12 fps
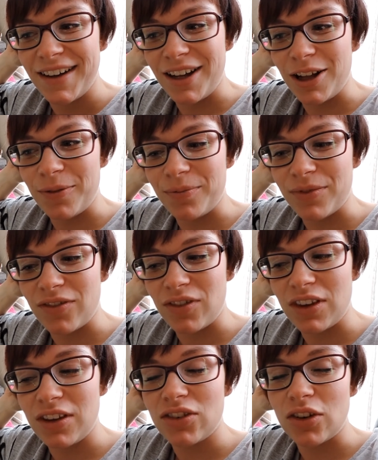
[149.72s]
Ähm,
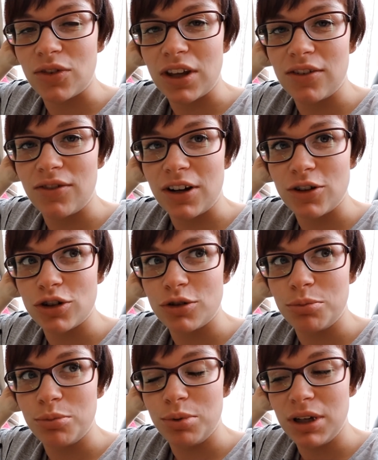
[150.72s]
wir sehen uns auf jeden Fall
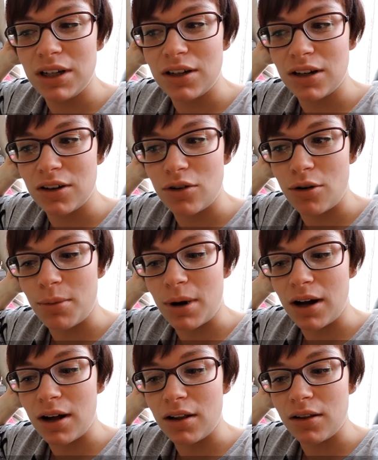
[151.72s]
später
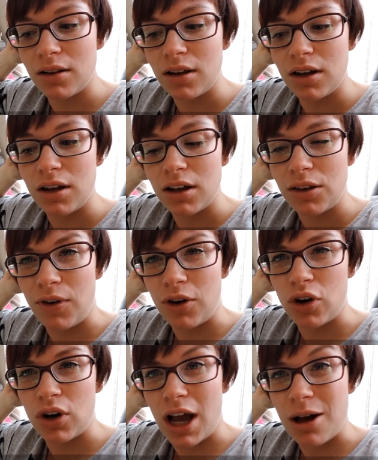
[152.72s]
nochmal. Ich
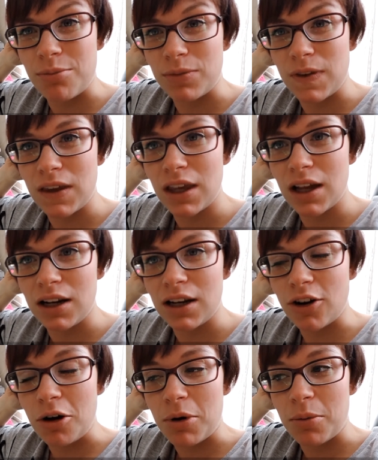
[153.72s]
werde heute Abend
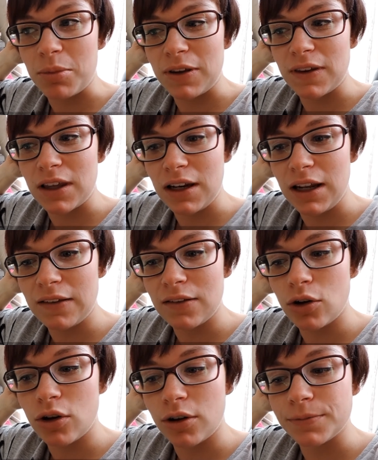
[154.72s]
sicherlich nochmal ein bisschen
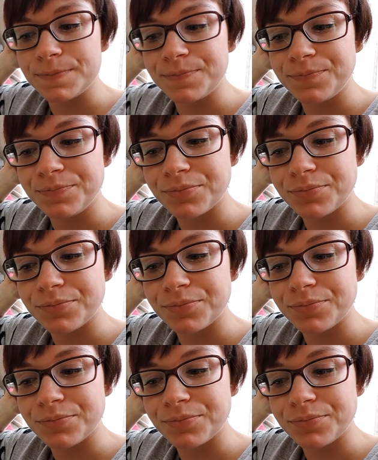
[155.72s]
lesen können.